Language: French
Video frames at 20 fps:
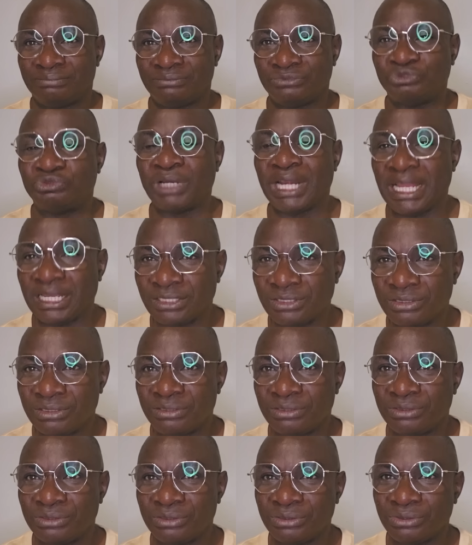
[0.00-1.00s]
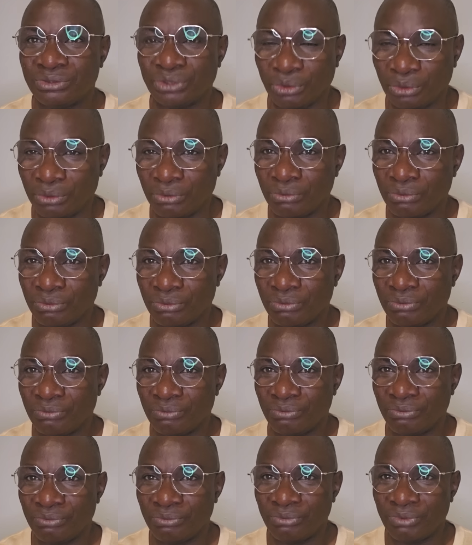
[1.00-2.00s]
Voilà ce
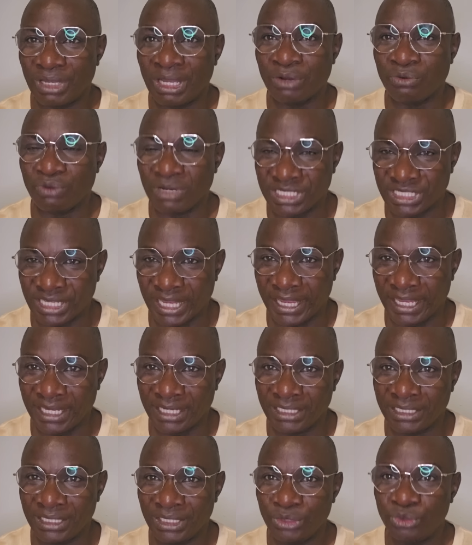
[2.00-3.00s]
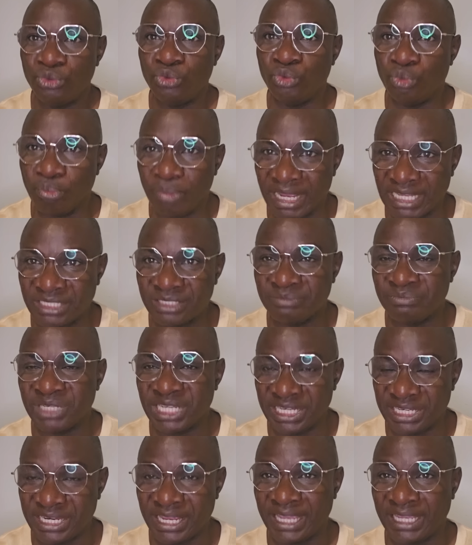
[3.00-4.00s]
à quoi sert une base
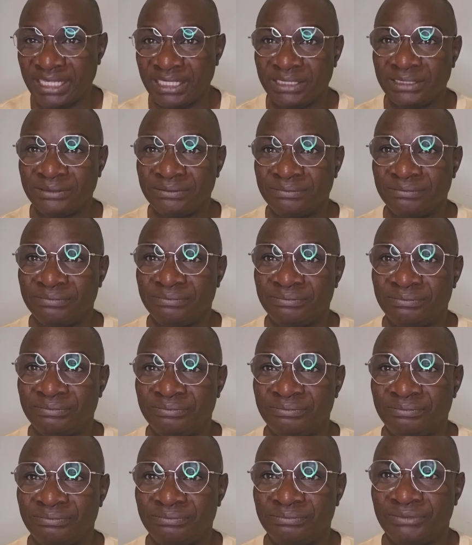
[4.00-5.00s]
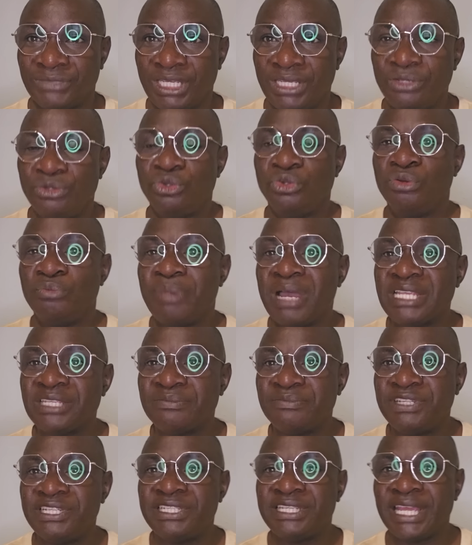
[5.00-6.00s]
militaire. Une base
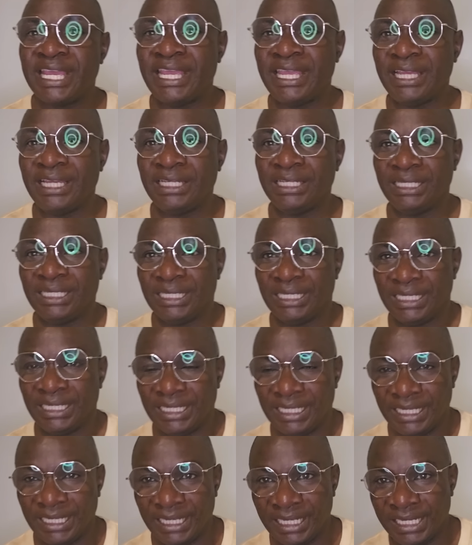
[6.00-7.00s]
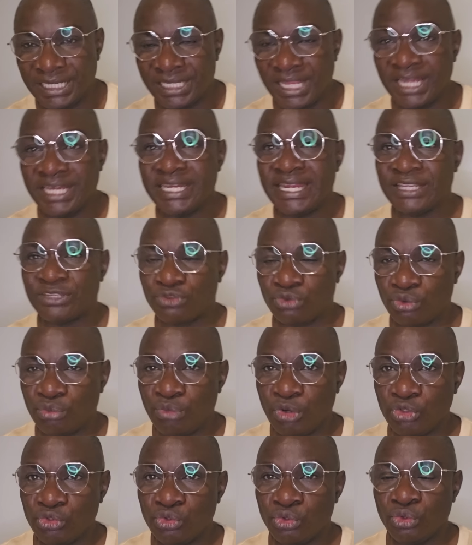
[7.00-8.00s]
militaire est un
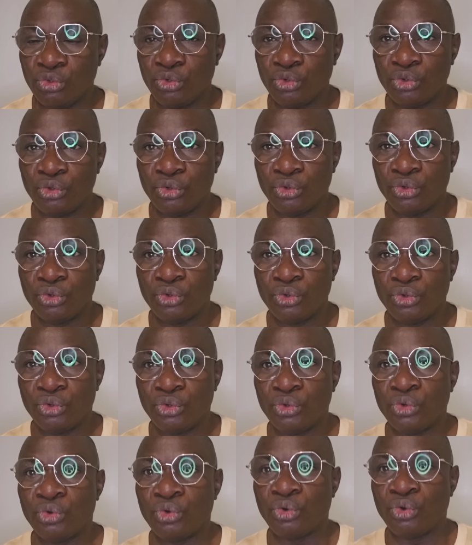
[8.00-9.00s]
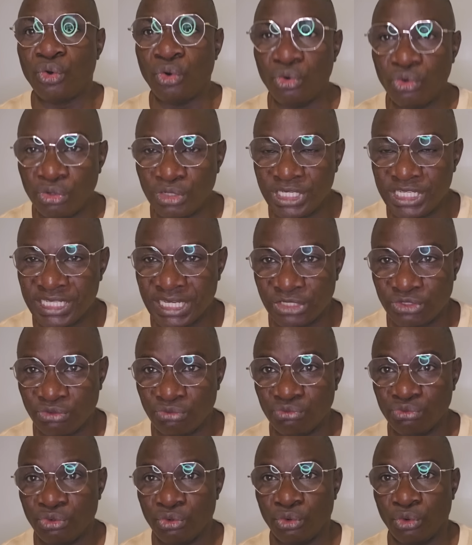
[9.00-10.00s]
instrument de colonisation
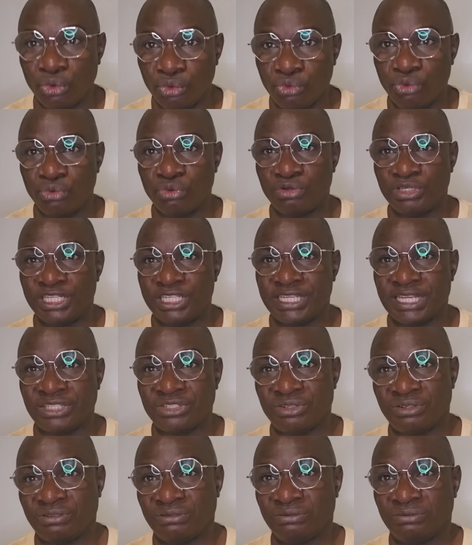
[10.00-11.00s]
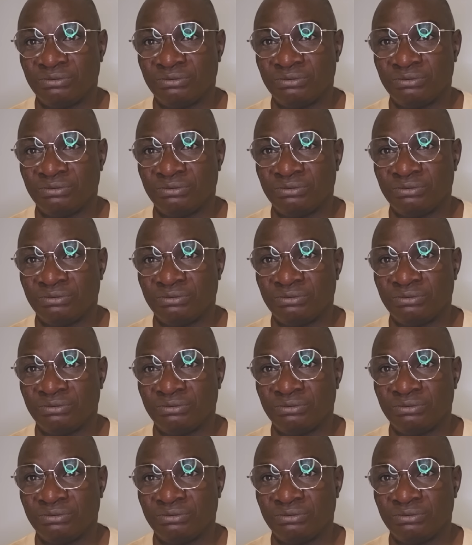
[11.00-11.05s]
ou de recolonisation.